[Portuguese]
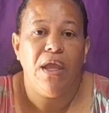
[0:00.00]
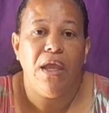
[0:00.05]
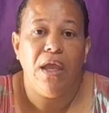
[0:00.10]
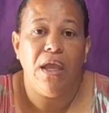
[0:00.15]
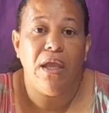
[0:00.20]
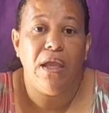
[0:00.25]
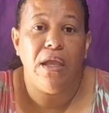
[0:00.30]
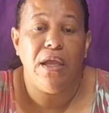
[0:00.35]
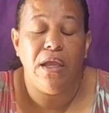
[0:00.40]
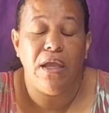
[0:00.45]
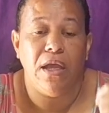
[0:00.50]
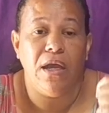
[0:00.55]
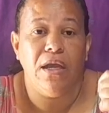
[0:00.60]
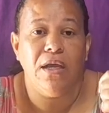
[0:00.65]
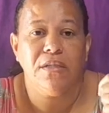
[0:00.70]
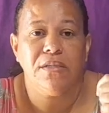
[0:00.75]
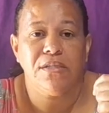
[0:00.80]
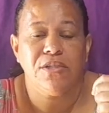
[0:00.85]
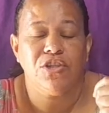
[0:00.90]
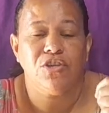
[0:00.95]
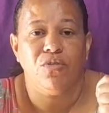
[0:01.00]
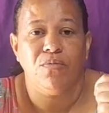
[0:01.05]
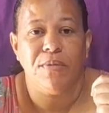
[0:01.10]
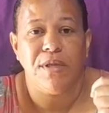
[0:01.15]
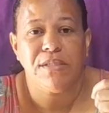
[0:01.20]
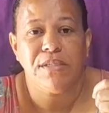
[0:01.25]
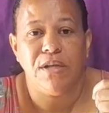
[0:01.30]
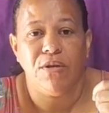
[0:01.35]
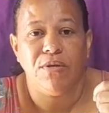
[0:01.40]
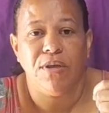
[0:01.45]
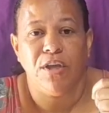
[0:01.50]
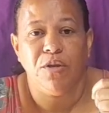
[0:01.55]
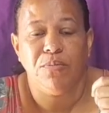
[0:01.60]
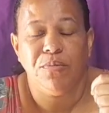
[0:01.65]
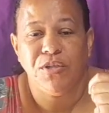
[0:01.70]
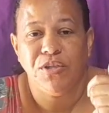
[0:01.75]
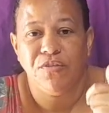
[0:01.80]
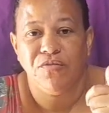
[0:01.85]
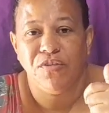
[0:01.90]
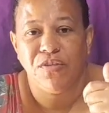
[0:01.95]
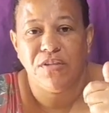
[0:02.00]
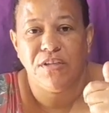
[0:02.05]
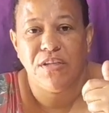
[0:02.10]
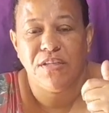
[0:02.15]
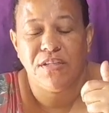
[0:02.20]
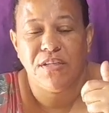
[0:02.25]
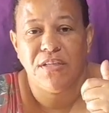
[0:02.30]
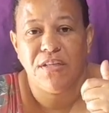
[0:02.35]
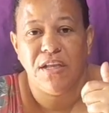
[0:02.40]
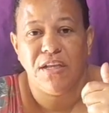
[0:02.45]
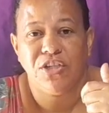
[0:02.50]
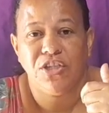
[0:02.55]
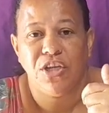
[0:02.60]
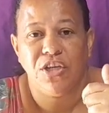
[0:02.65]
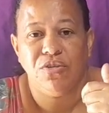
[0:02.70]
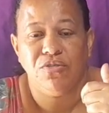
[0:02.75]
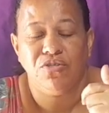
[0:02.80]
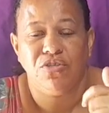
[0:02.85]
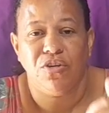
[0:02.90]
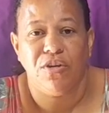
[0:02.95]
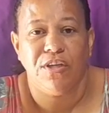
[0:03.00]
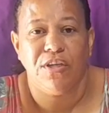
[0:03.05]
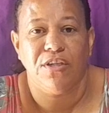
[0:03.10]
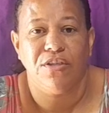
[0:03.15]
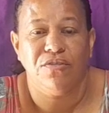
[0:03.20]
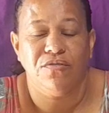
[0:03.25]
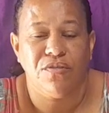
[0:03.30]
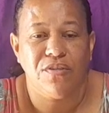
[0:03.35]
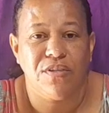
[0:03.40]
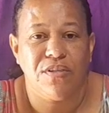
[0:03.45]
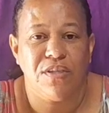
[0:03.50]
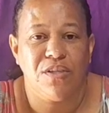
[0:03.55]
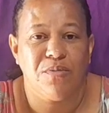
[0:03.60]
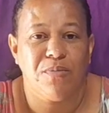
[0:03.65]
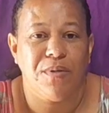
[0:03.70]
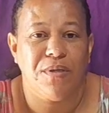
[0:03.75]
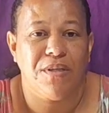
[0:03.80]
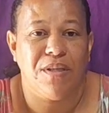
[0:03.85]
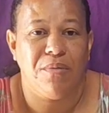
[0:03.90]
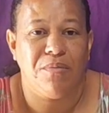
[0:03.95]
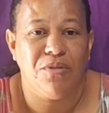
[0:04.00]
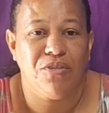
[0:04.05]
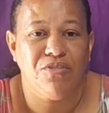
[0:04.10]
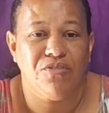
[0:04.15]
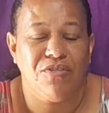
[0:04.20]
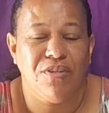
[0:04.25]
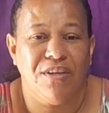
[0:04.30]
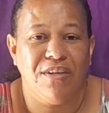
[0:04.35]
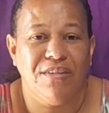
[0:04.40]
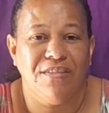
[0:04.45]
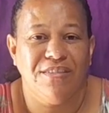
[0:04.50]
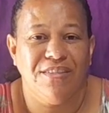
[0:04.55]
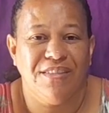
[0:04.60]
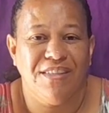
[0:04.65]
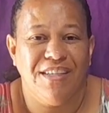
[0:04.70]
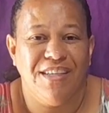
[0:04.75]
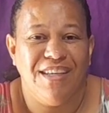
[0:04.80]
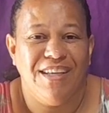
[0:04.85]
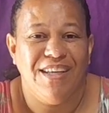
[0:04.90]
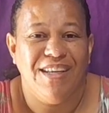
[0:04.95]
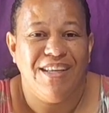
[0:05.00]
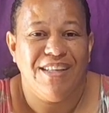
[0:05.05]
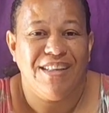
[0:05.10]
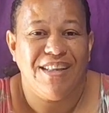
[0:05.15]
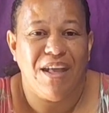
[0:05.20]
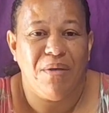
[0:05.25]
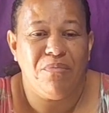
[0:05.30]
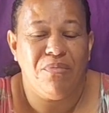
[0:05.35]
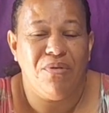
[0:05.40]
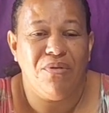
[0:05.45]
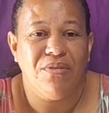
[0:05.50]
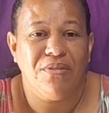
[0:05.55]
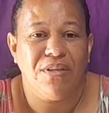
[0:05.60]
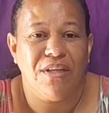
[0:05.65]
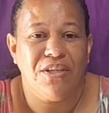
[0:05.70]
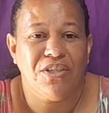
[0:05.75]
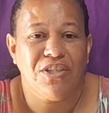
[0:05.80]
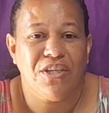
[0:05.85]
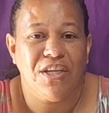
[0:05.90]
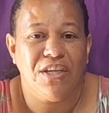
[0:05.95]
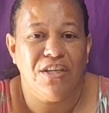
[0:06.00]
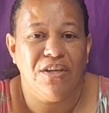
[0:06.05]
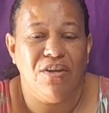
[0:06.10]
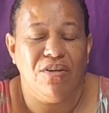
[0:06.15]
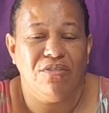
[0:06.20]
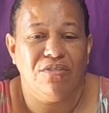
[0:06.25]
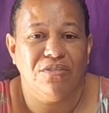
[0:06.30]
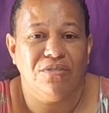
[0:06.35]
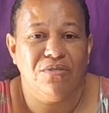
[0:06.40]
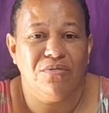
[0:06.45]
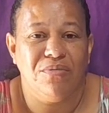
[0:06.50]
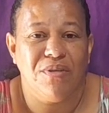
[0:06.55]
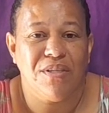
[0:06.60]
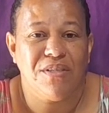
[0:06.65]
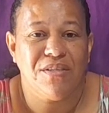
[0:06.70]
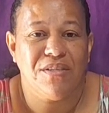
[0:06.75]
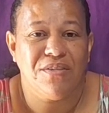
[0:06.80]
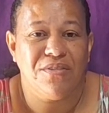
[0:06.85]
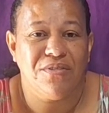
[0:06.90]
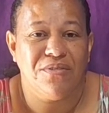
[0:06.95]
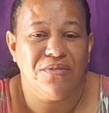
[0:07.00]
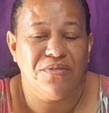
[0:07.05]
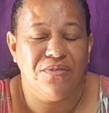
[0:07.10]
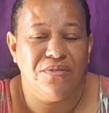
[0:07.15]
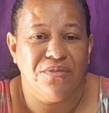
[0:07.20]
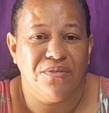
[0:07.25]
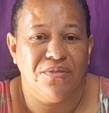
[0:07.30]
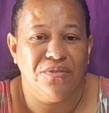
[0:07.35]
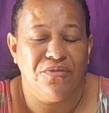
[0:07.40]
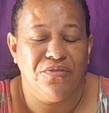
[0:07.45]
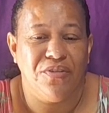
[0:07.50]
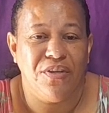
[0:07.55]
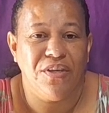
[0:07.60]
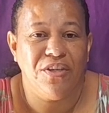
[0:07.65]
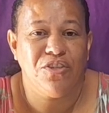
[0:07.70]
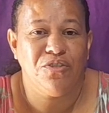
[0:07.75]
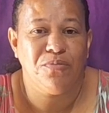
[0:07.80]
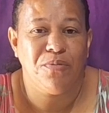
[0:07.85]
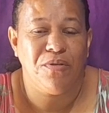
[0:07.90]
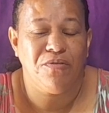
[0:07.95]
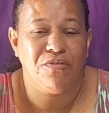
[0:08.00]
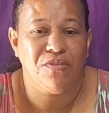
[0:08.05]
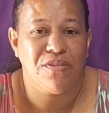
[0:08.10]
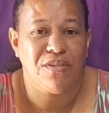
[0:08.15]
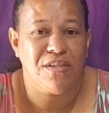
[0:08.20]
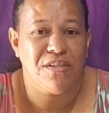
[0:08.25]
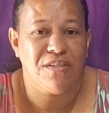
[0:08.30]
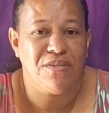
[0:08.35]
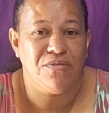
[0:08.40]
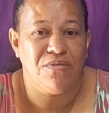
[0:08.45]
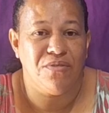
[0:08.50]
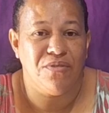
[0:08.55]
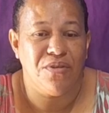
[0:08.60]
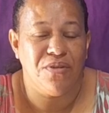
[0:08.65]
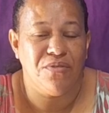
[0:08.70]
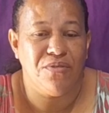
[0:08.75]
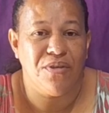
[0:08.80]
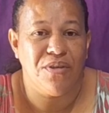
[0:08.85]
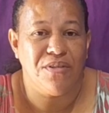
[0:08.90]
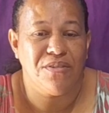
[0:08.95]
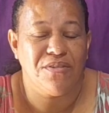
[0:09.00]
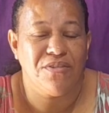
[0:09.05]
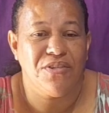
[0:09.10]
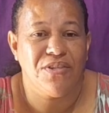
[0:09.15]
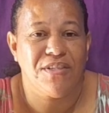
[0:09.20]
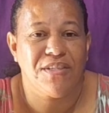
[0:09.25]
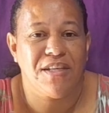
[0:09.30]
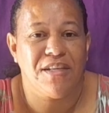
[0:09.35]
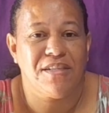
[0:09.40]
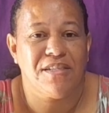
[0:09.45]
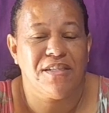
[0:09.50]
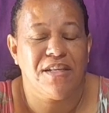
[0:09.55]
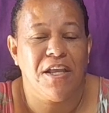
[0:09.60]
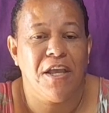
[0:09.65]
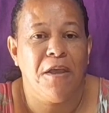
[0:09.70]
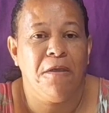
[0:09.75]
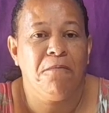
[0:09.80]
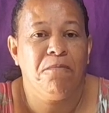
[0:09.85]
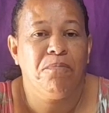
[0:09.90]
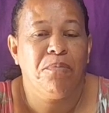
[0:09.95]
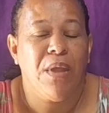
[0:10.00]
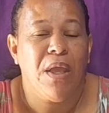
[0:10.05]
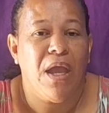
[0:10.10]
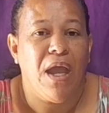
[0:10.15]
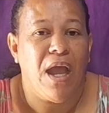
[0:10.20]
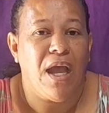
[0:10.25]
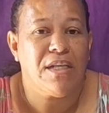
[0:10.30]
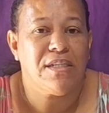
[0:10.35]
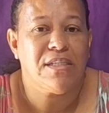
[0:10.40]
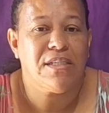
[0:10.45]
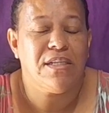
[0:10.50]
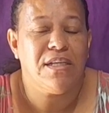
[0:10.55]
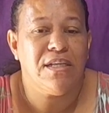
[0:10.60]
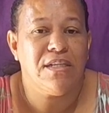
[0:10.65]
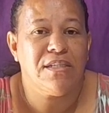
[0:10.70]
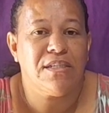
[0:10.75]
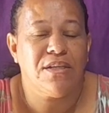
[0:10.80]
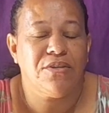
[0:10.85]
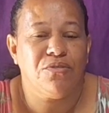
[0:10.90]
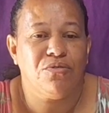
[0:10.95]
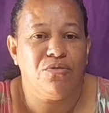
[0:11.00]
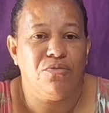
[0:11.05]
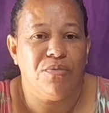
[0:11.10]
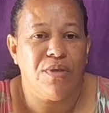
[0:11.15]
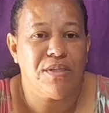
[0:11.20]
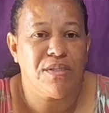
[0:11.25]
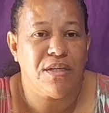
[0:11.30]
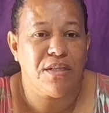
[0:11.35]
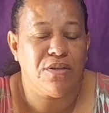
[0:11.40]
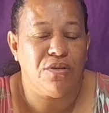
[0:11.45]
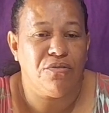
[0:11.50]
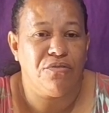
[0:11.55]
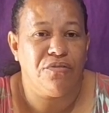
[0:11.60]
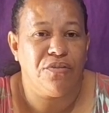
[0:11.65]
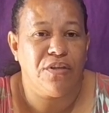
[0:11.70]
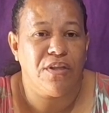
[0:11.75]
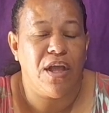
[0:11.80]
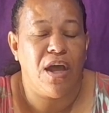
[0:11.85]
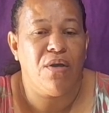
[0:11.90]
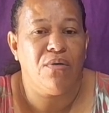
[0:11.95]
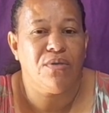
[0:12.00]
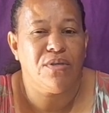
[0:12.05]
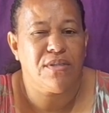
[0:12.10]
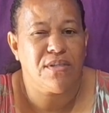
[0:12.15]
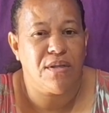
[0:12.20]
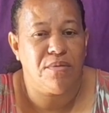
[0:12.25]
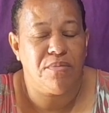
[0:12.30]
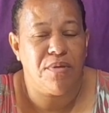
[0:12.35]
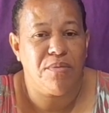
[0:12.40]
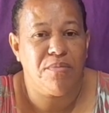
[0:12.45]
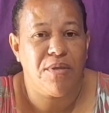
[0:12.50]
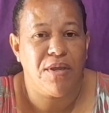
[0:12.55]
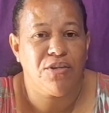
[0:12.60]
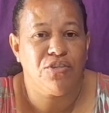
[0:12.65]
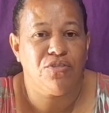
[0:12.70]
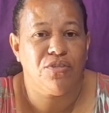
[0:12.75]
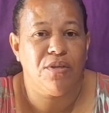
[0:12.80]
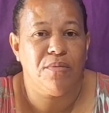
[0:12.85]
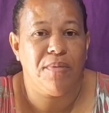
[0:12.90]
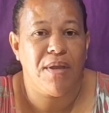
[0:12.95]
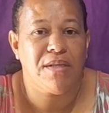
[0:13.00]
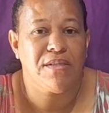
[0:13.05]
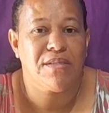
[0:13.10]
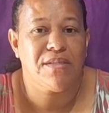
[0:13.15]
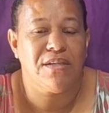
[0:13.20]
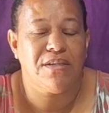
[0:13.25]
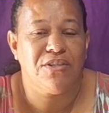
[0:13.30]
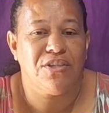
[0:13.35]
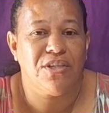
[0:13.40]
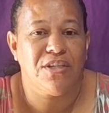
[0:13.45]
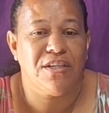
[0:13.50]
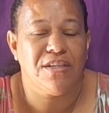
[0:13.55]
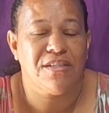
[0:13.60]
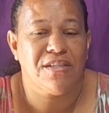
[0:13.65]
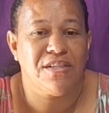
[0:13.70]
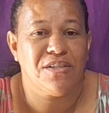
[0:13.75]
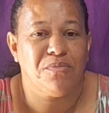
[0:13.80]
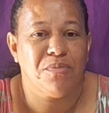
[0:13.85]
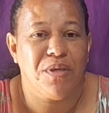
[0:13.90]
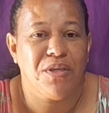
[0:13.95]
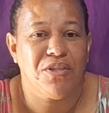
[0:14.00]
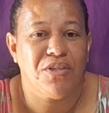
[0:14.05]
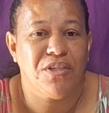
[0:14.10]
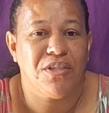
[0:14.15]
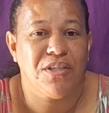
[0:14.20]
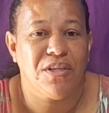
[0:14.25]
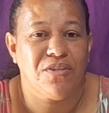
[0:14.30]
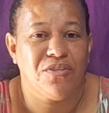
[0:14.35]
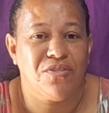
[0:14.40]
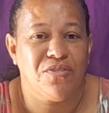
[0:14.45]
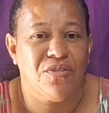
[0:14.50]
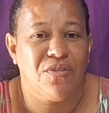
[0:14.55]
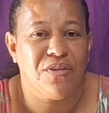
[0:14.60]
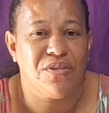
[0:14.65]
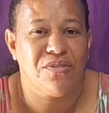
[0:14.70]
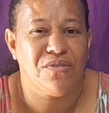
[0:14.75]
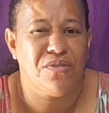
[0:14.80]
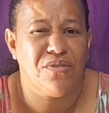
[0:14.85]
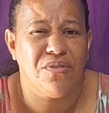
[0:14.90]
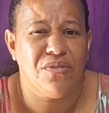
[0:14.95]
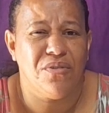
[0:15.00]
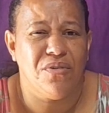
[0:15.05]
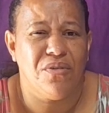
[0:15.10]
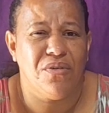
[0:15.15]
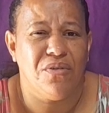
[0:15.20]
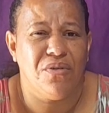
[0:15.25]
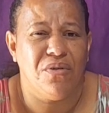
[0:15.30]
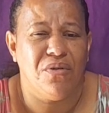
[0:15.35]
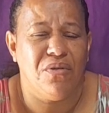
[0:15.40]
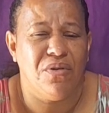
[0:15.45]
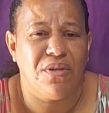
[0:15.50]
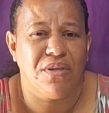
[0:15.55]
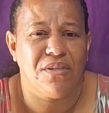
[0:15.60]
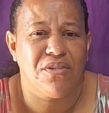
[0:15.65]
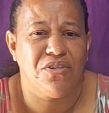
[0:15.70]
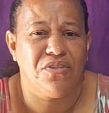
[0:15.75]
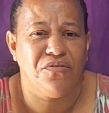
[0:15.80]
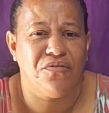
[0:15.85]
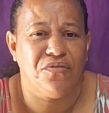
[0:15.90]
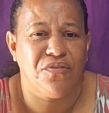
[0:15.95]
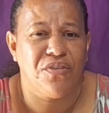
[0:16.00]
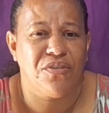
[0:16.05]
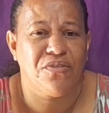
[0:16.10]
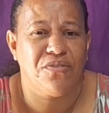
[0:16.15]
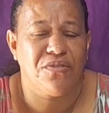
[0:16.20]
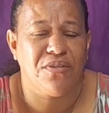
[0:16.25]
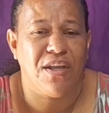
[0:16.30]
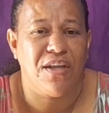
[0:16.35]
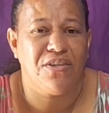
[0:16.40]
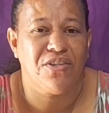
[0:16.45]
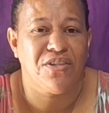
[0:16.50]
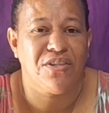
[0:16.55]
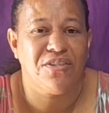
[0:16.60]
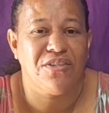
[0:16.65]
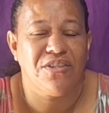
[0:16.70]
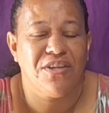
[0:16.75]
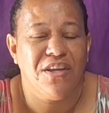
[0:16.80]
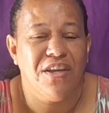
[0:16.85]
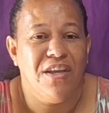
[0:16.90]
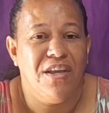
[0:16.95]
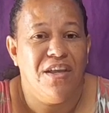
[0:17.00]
É, antes de começar, eu quero pedir a vocês que deixem aí o joinha de vocês para estar tá me ajudando, tá bom? Deixa aí logo no comecinho do, do vídeo para vocês não correr o risco de esquecer. Assista do começo até o final, isso também me ajuda bastante nessas benditas horas, ou oh, horas difíceis, tá gente?